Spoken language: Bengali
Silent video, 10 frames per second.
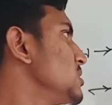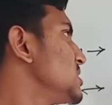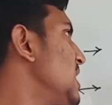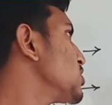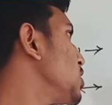
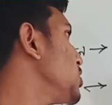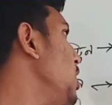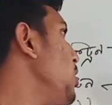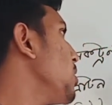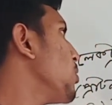চার্জ কত
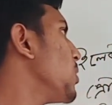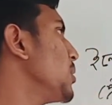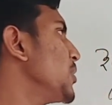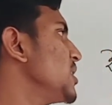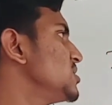
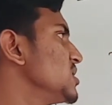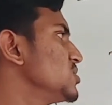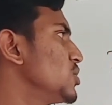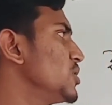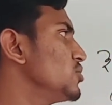ওয়ান পয়েন্ট সিক্স
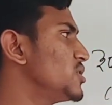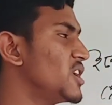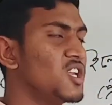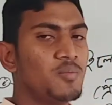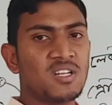জিরো ইন্টু
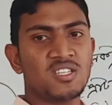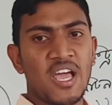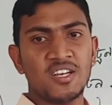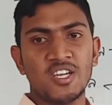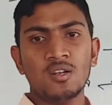টেন ইনভার্স
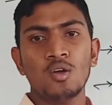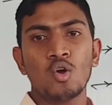নাইনটিন